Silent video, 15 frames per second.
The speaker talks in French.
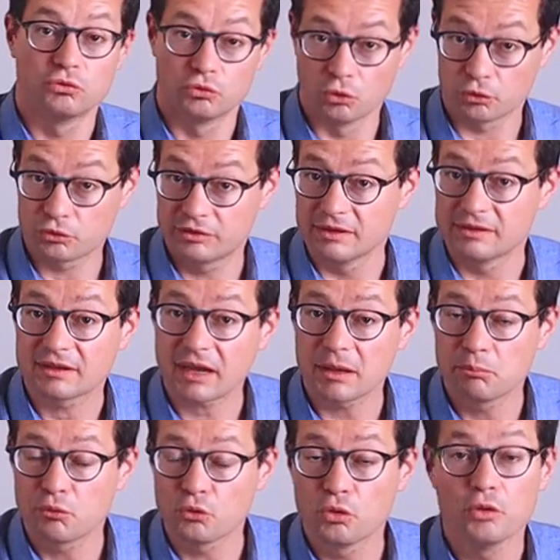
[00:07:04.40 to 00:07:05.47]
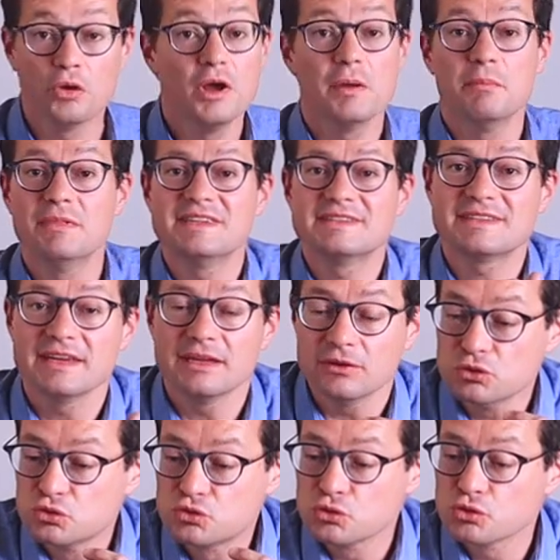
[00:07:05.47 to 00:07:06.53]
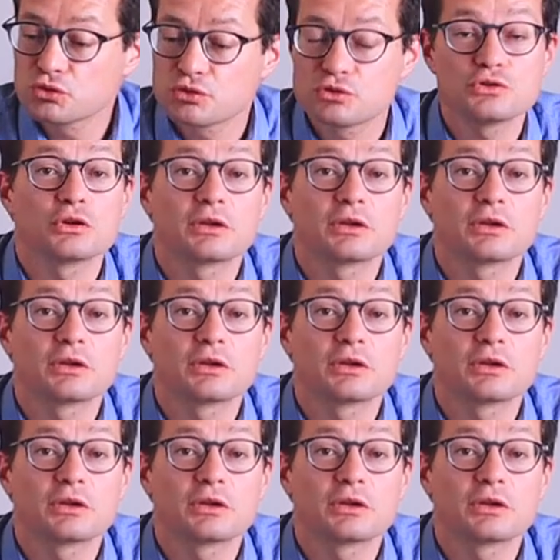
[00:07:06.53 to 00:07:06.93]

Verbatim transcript: donc c'est très peu, mais c'est juste ce